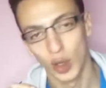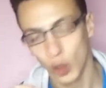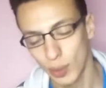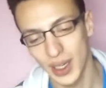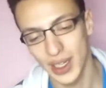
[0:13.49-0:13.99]

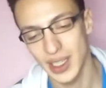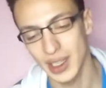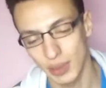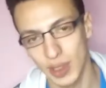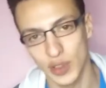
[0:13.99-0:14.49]
هم الناس اللي
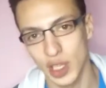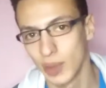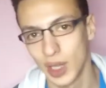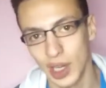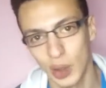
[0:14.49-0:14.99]
بتفشل
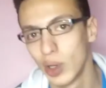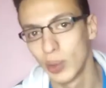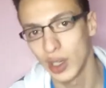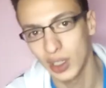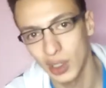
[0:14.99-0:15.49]
من اول
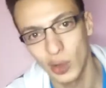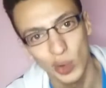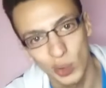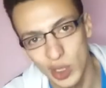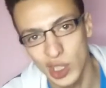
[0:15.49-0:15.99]
مرة
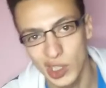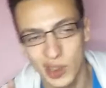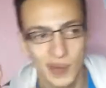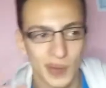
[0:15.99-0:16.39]
ومش